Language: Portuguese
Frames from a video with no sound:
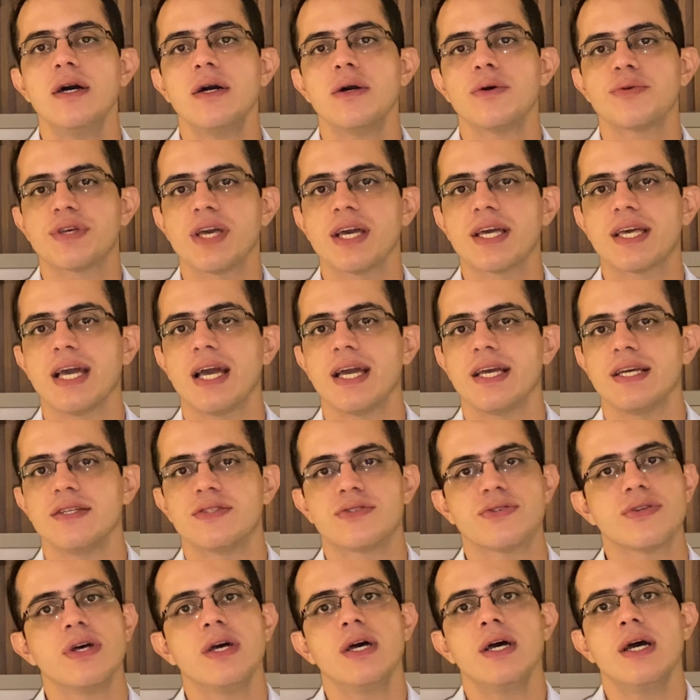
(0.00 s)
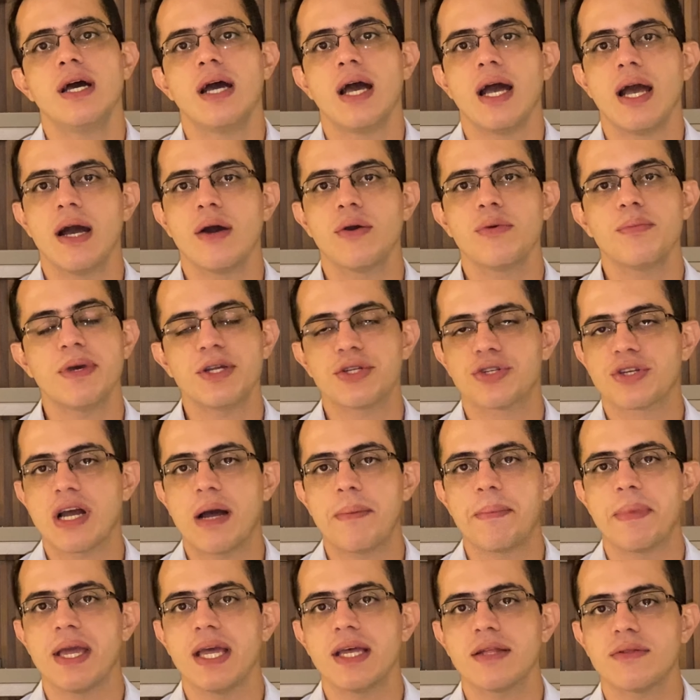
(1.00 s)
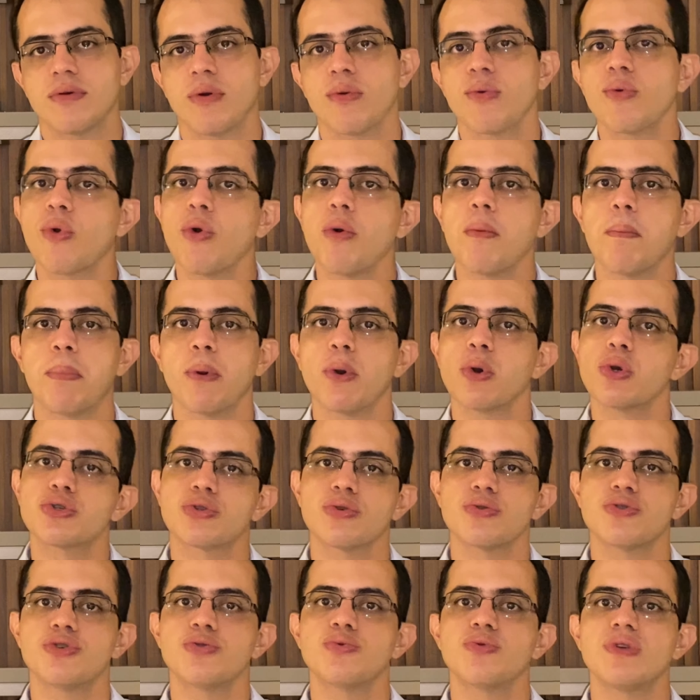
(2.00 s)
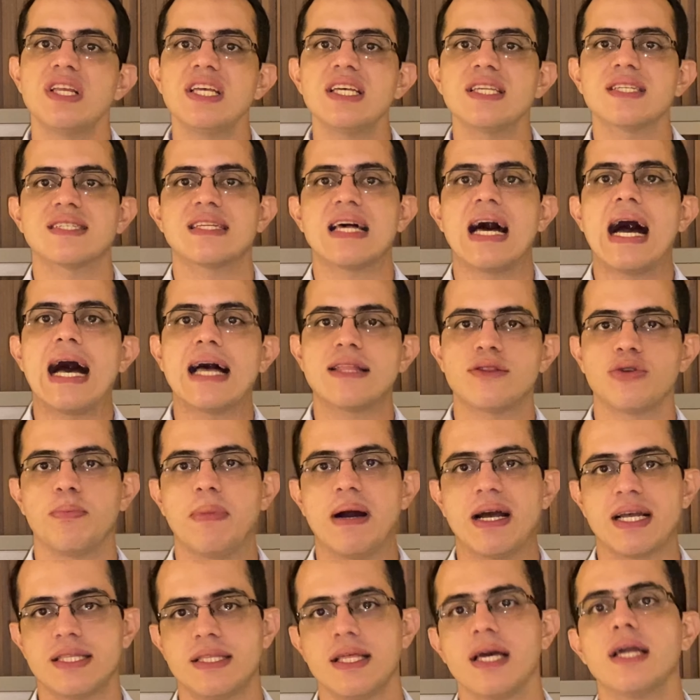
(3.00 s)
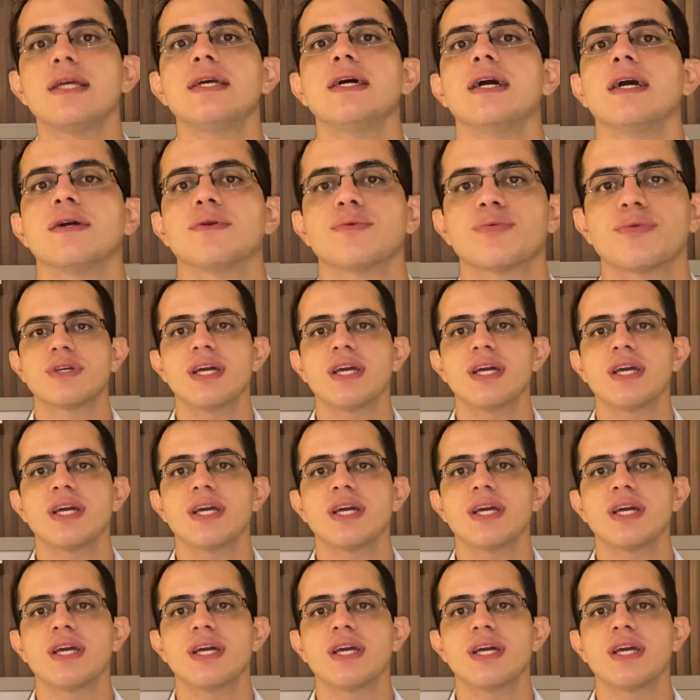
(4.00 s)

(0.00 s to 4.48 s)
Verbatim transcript: O que, que é isso? é um medicamento, é um composto de um lisado bacteriano.